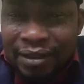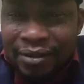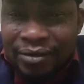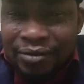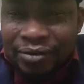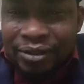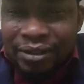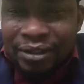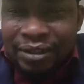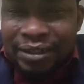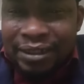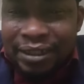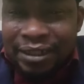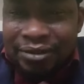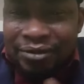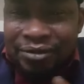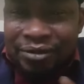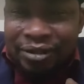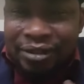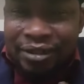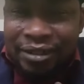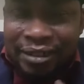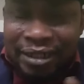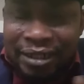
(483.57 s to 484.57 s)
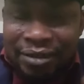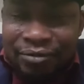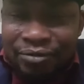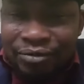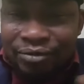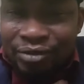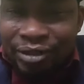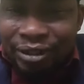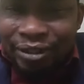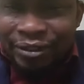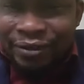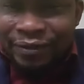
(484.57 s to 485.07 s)
Aux États-Unis, là où
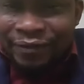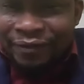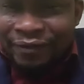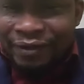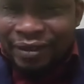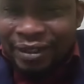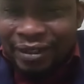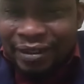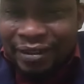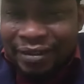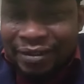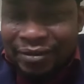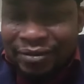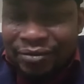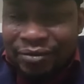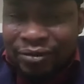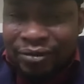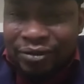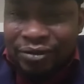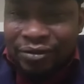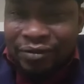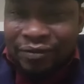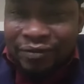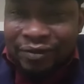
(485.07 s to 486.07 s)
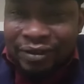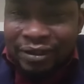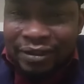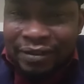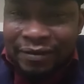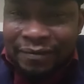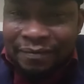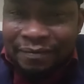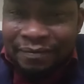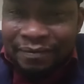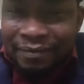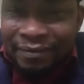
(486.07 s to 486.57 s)
toi tu vis, dont je vois,
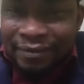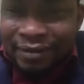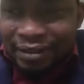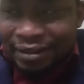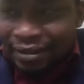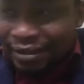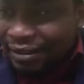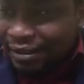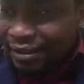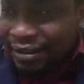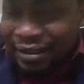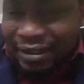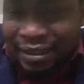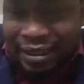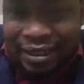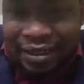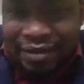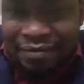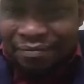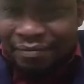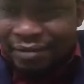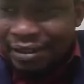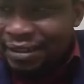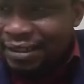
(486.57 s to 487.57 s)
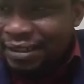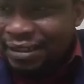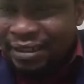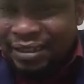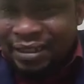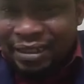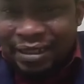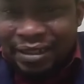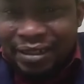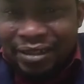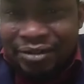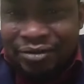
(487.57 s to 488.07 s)
il y a les
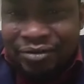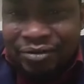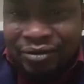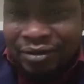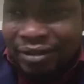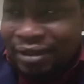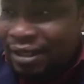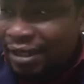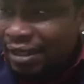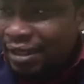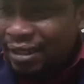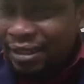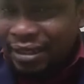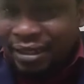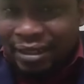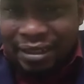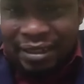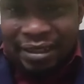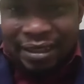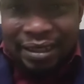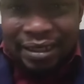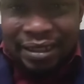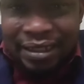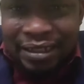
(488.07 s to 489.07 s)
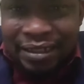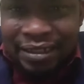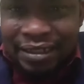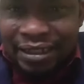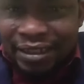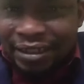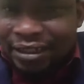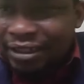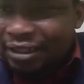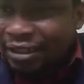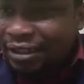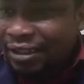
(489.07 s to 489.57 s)
Mexicains qui sont là il y a les
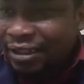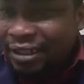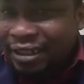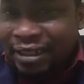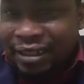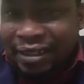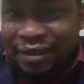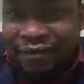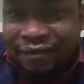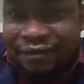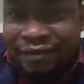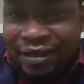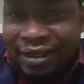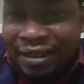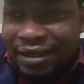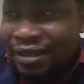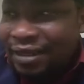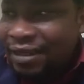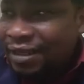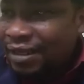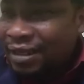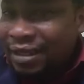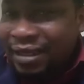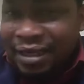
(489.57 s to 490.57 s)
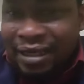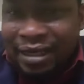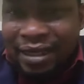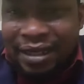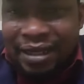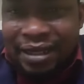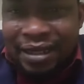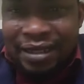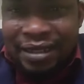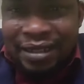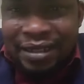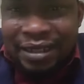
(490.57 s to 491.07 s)
Argentins qui viennent,
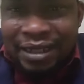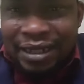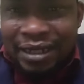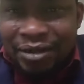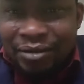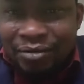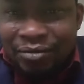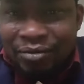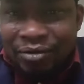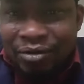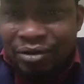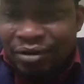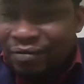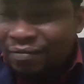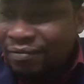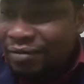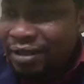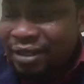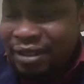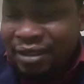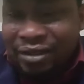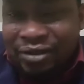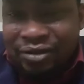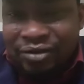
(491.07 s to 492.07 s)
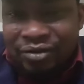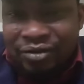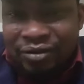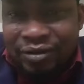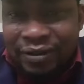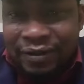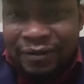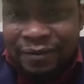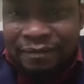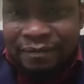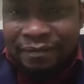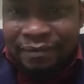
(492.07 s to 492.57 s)
hein, il y a les Colombiens qui sont
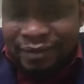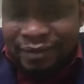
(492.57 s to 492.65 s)
là,